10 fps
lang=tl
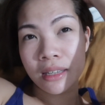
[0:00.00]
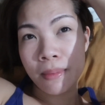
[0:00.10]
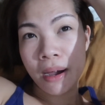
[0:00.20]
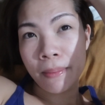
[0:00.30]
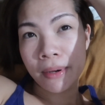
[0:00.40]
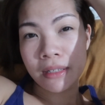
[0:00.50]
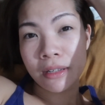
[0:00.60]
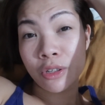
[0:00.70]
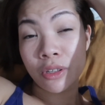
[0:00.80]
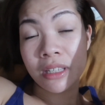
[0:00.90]
Saturday baka
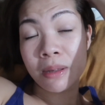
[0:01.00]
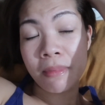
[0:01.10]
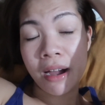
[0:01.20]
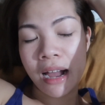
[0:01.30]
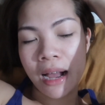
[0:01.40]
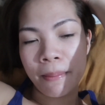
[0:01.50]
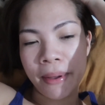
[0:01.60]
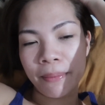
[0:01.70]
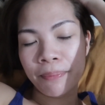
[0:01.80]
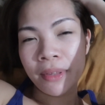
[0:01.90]
magsimba eh, nga kami.